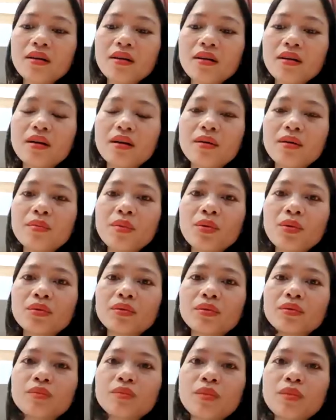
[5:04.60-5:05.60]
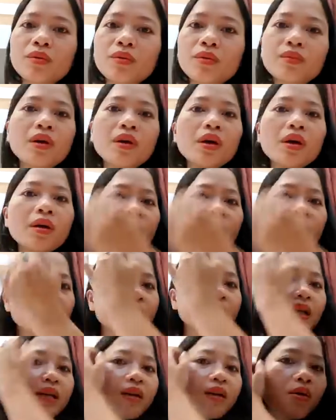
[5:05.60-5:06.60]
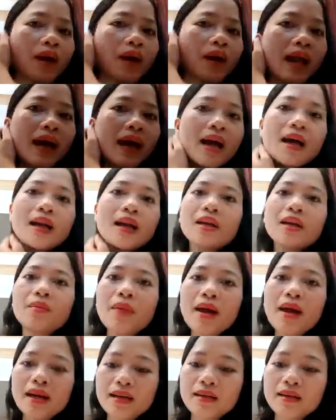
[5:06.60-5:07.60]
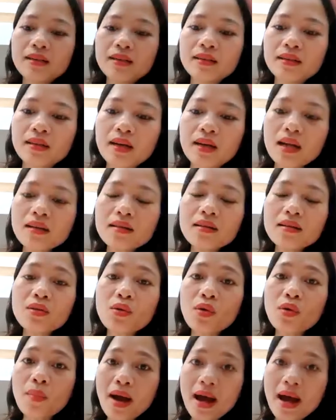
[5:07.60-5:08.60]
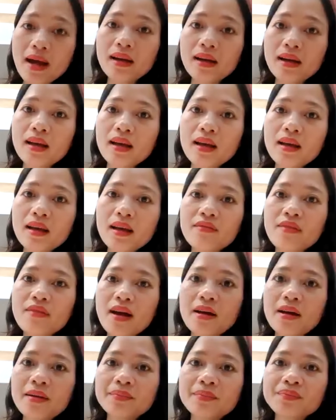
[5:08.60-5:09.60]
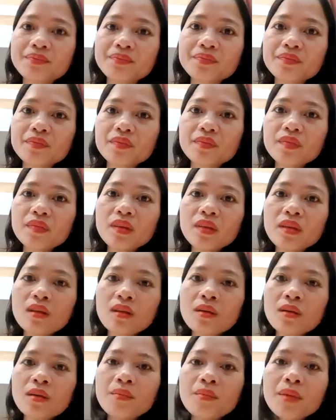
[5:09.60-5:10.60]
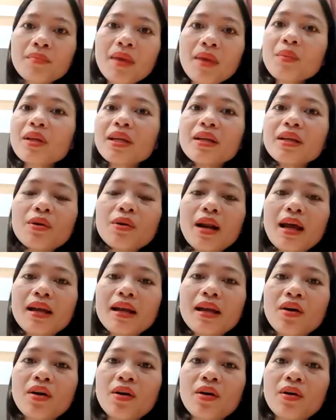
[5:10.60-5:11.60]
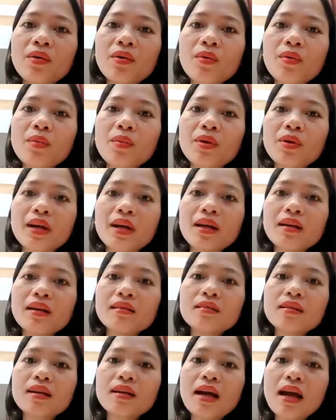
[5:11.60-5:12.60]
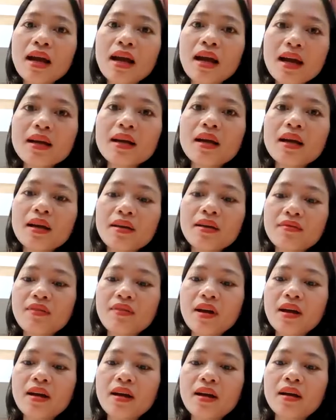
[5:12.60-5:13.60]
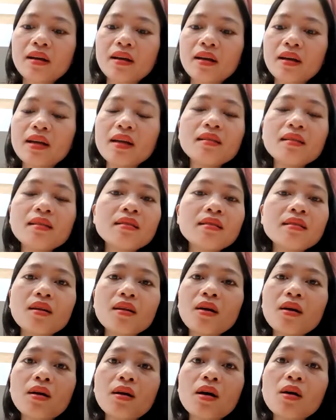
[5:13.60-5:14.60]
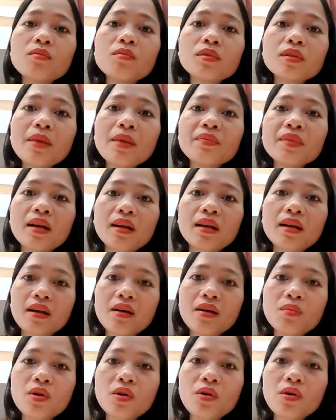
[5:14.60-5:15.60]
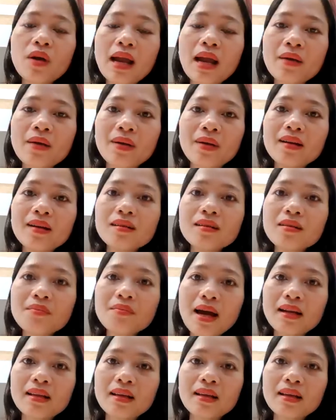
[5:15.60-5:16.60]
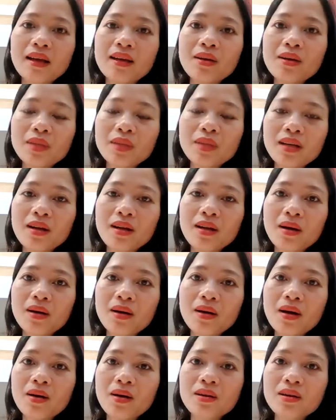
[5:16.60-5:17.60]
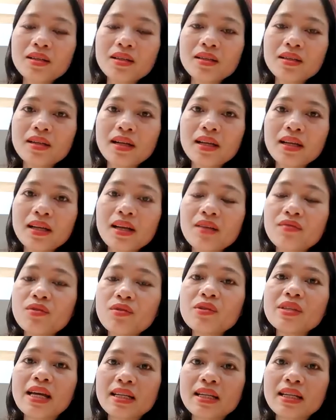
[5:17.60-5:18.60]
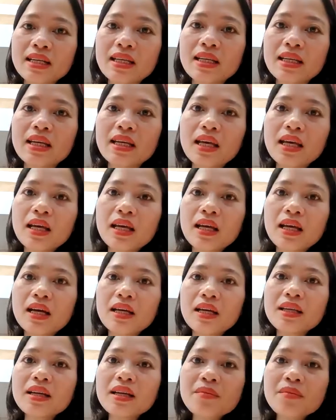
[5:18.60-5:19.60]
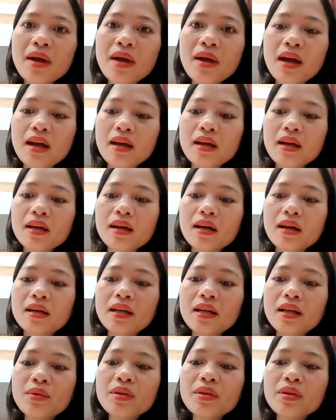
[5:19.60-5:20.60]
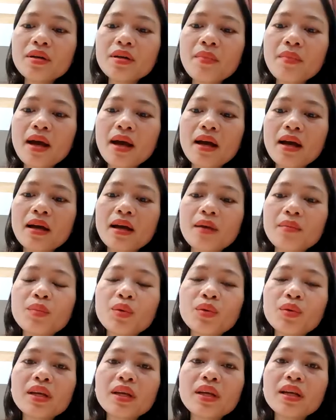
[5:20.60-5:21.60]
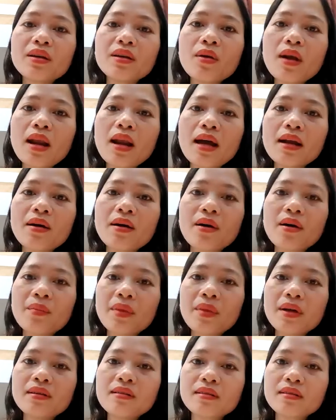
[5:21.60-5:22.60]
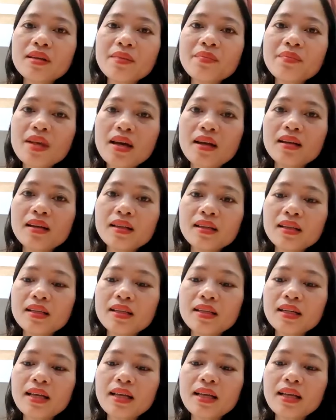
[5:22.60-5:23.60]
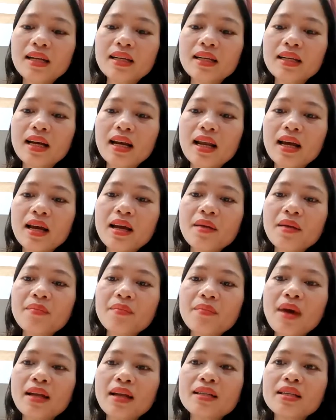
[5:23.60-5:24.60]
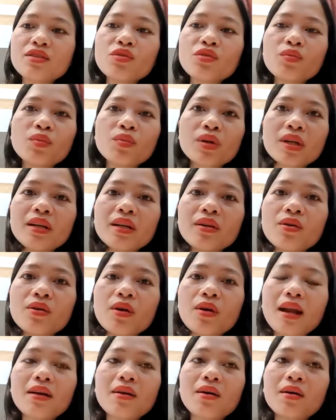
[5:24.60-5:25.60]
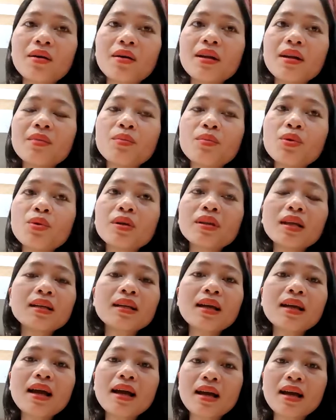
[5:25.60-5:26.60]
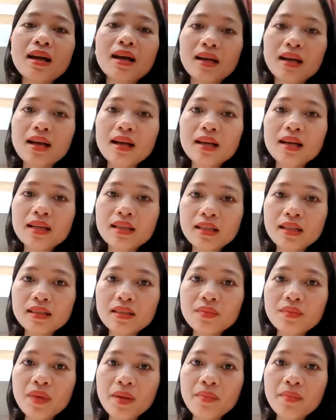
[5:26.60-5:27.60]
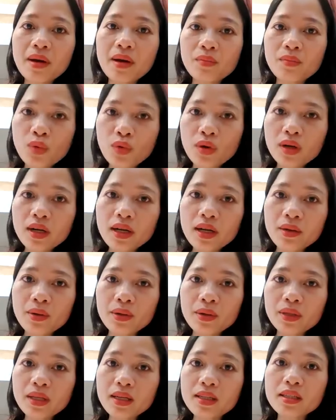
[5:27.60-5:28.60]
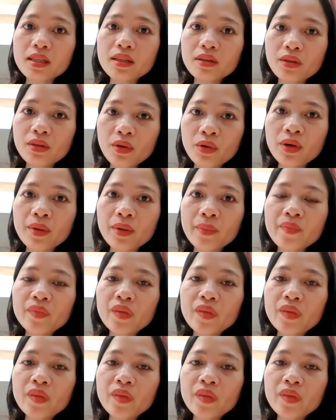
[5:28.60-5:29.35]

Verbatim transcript: ờ, một một một nghìn đô la nếu bạn ở đất nước của bạn và bạn mang một nghìn đô la đó qua một cái đất nước khác và cái đất nước đó họ không chấp nhận cái đồng đô la của đất nước bạn thì cái đồng tiền đó nó trở nên là vô giá trị à, nhưng mà à, nếu như mà một nghìn đô la đó mà được chấp nhận thì chắc chắn rằng là bạn sẽ dùng một nghìn đô la đó để mua tất cả các cái thứ mà bạn muốn để có thể sinh tồn